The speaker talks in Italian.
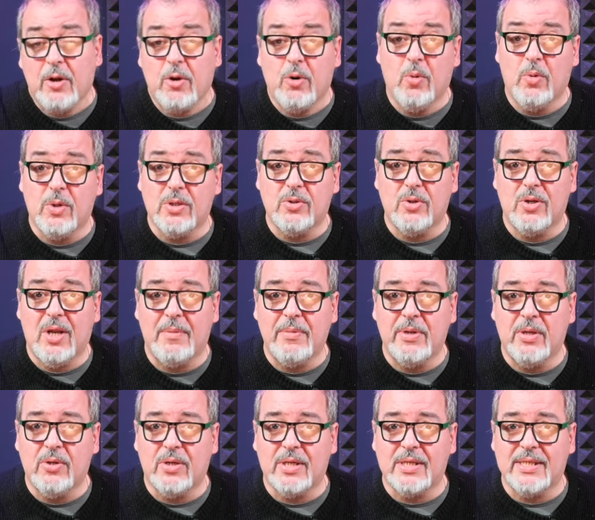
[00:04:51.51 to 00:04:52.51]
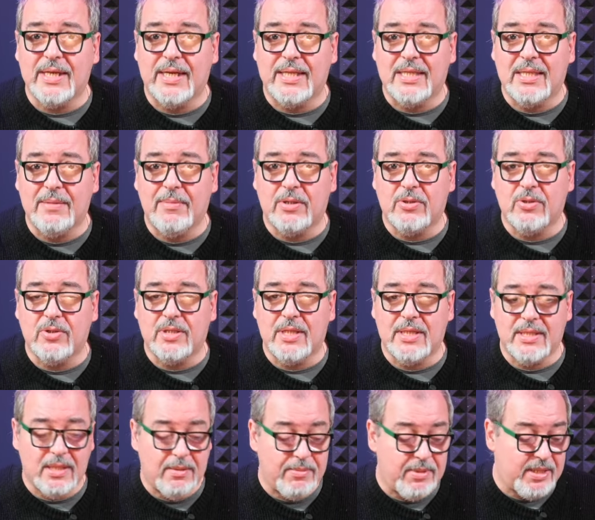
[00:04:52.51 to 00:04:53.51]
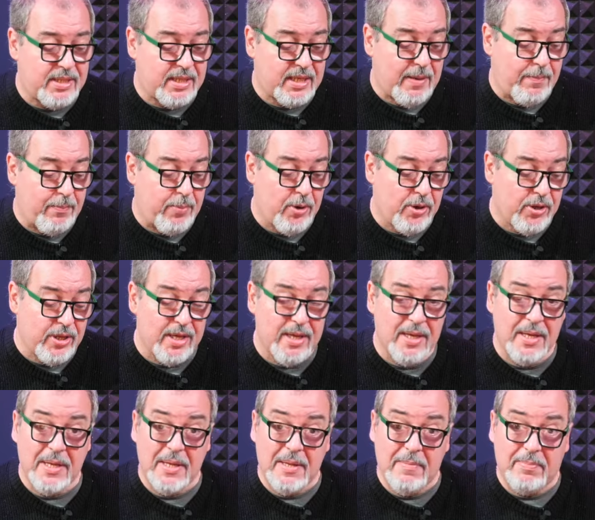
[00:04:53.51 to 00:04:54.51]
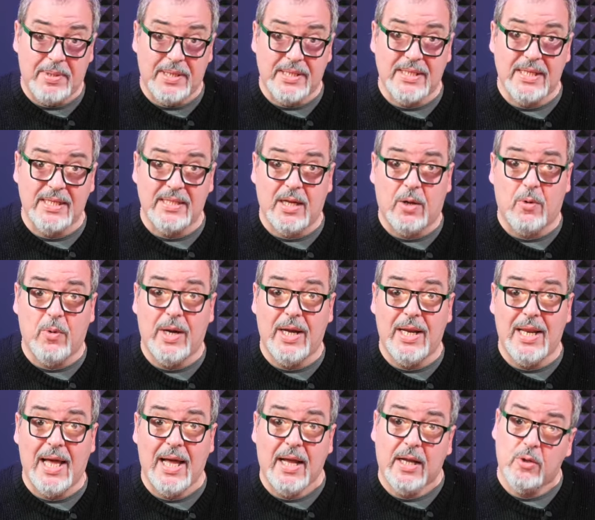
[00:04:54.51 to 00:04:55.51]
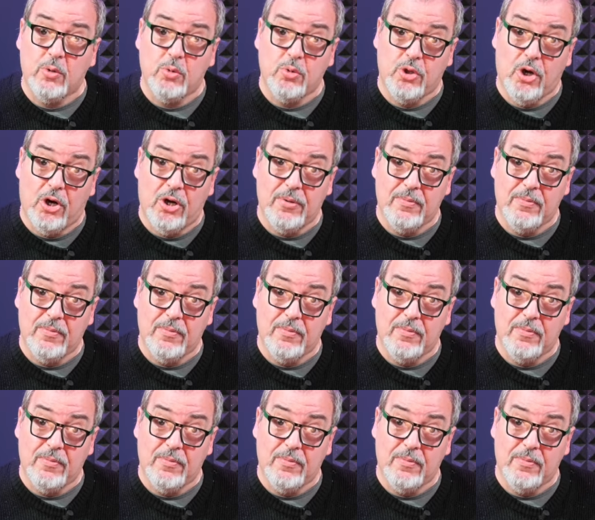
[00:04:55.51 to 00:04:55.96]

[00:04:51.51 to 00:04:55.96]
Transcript: con questo La minore settima sostanzialmente che poi presenta qua e là anche un Do,